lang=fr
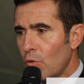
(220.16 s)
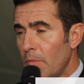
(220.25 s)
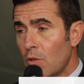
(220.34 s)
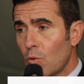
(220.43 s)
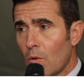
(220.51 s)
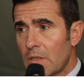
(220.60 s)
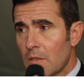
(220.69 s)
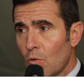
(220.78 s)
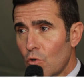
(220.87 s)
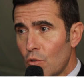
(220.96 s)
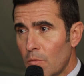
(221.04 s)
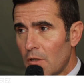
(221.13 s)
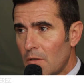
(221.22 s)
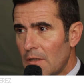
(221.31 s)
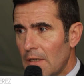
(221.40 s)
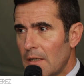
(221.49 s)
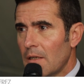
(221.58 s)
de 1300 logements,
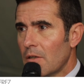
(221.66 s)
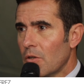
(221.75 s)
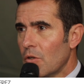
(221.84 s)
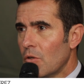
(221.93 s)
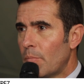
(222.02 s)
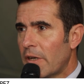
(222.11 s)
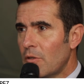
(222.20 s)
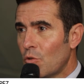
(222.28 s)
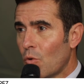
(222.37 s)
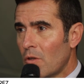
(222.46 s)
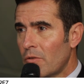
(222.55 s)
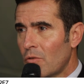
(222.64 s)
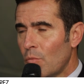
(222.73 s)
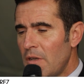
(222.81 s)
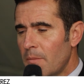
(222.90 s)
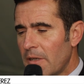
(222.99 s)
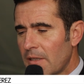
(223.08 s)
près de 30
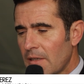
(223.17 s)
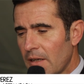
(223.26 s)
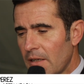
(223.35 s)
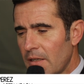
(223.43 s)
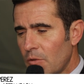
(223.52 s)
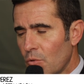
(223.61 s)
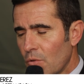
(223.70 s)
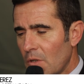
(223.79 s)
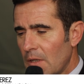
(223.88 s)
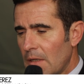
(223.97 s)
000 mètres carrés de,